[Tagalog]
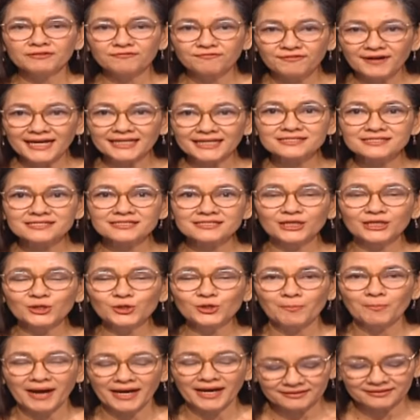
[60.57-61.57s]
advancing
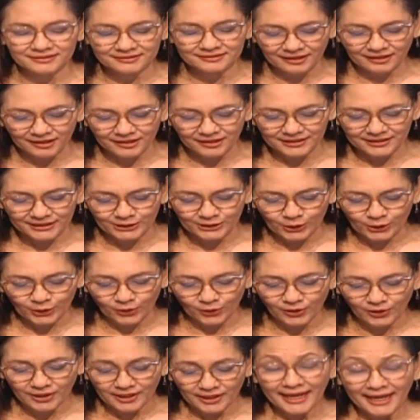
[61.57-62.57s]
humanitarian
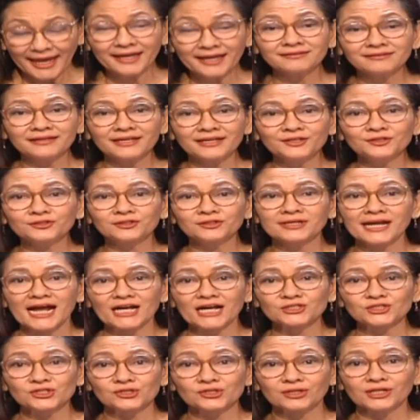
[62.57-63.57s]
law and
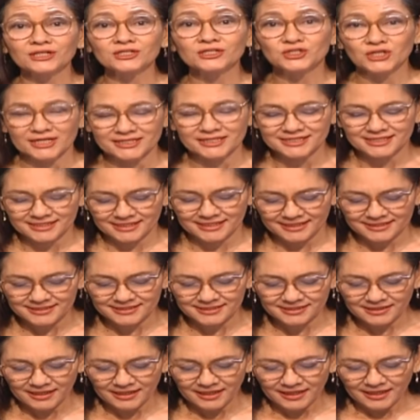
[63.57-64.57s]
international
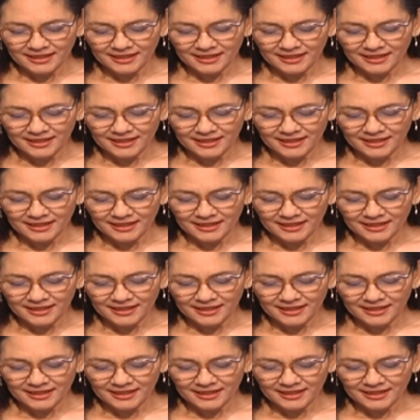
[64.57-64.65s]
justice.